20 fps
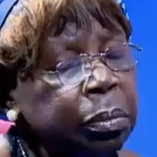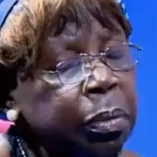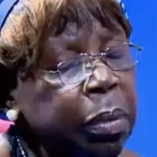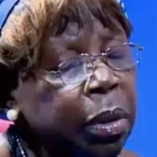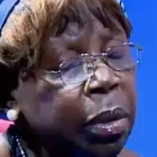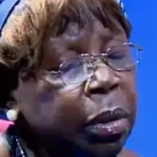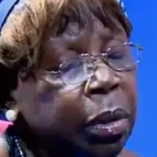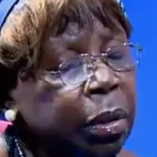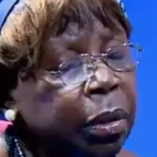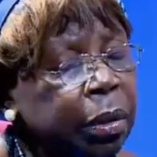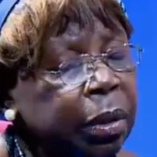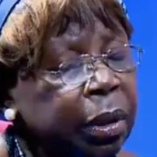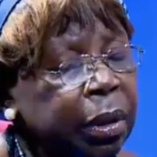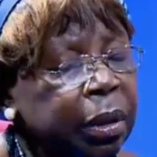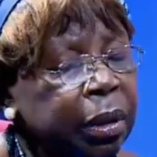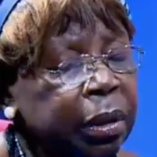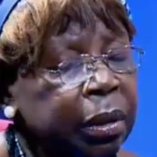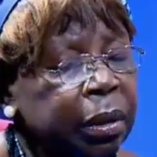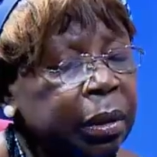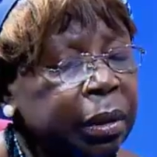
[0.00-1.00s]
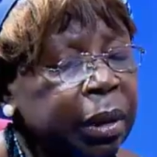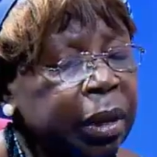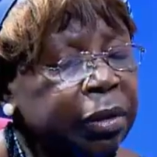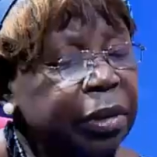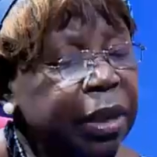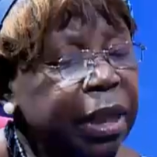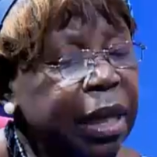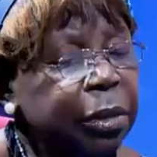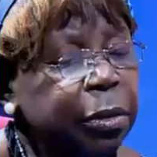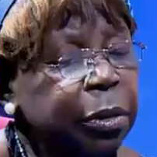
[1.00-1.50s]
Bon, euh,
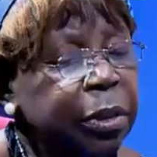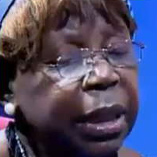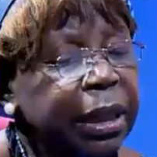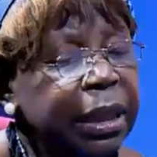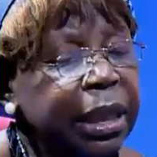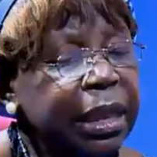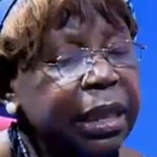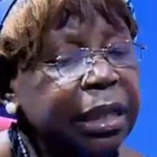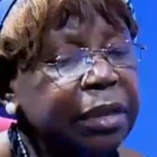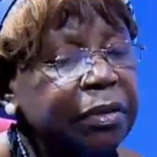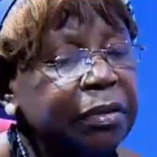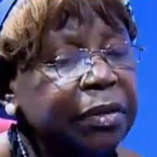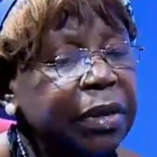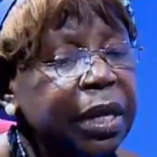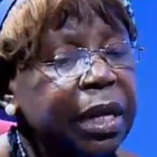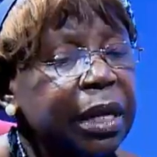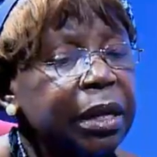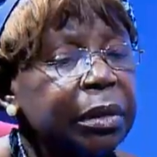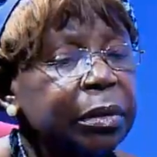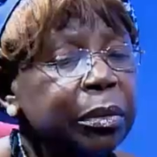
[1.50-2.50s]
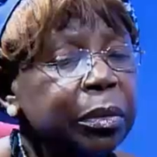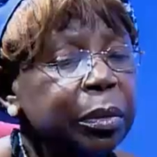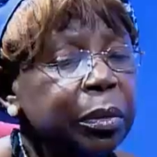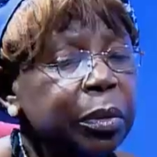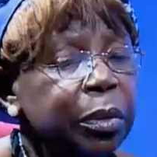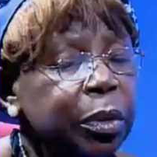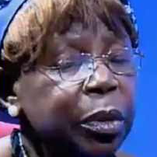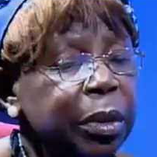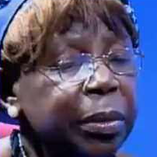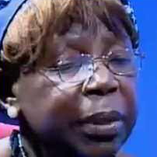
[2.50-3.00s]
avec la société civile,
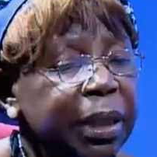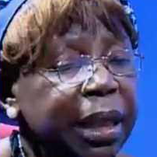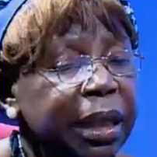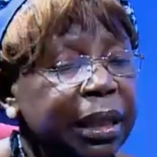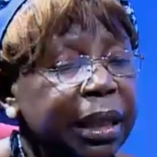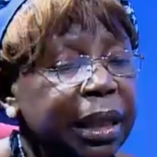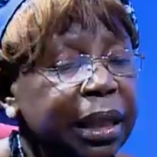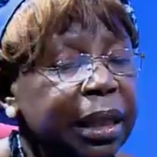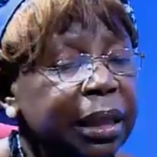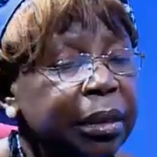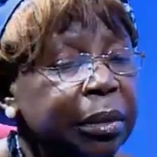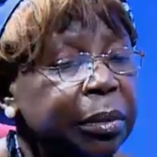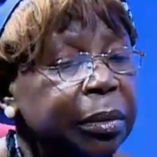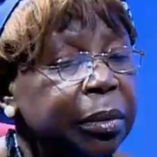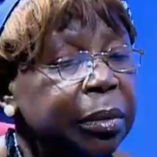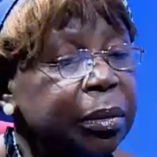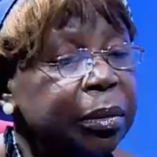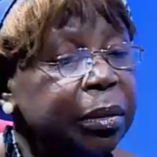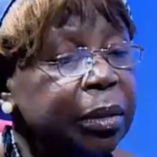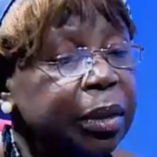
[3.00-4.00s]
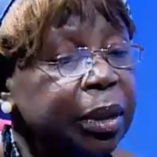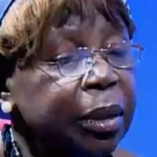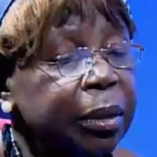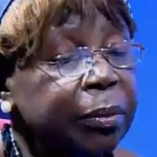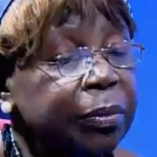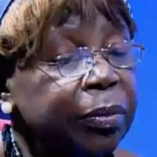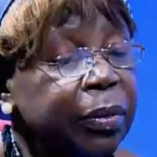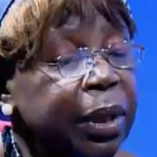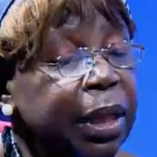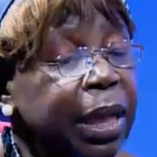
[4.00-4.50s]
nous sommes en train de,
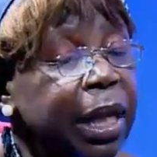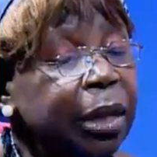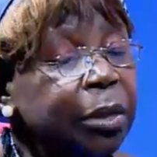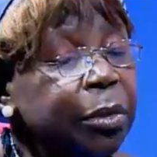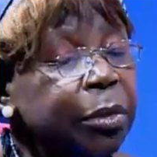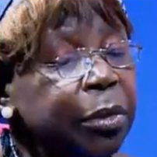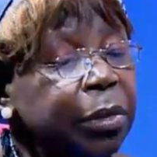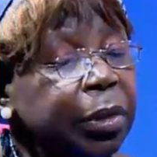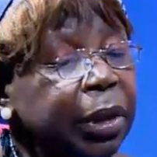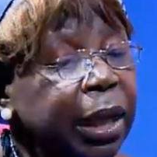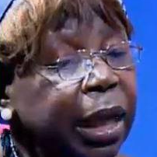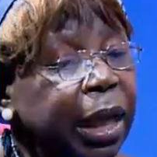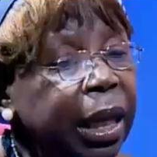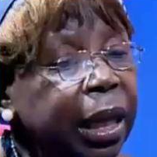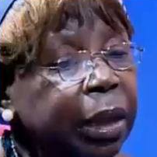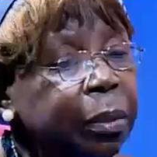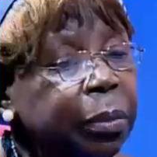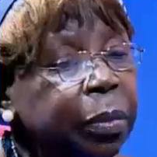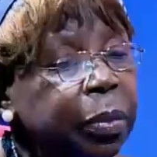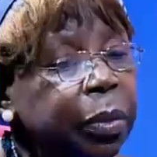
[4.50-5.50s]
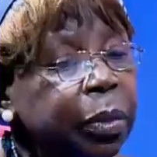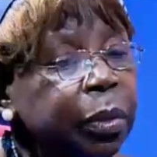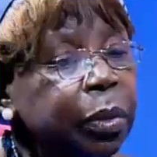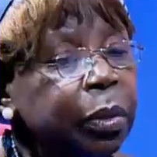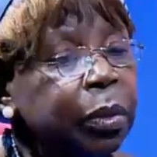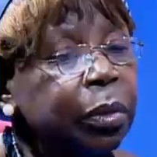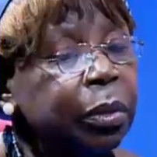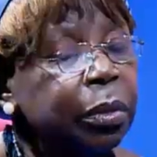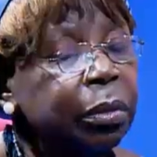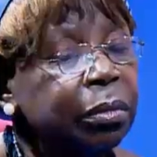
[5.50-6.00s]
lutter
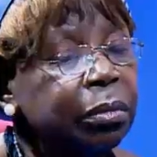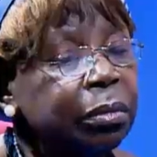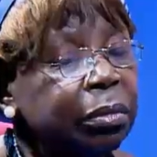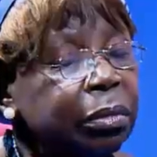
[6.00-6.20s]
pour